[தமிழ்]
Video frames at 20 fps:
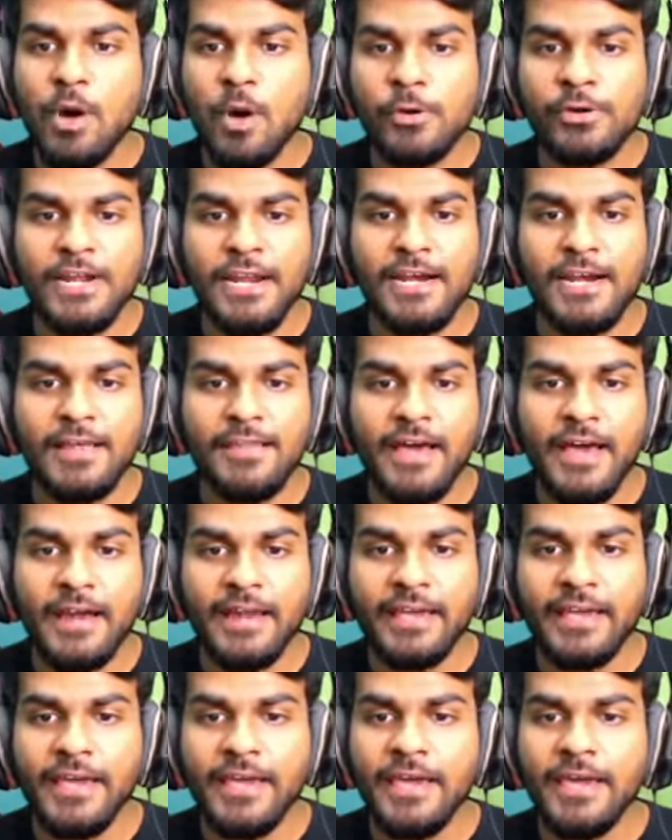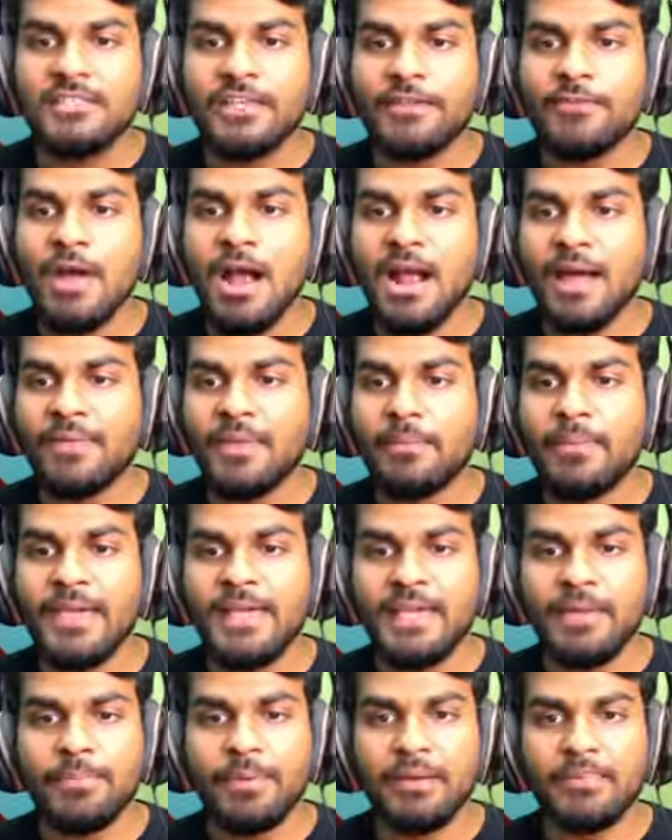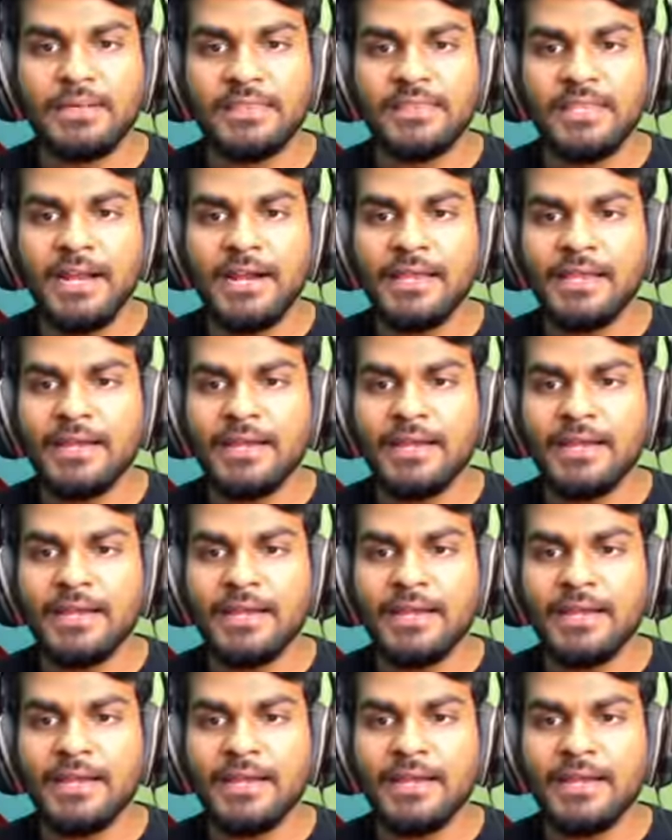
மவுண்டைன்ல தான் இருக்கு சரி வாங்க அந்த பைக் இப்போ நம்ம தேடி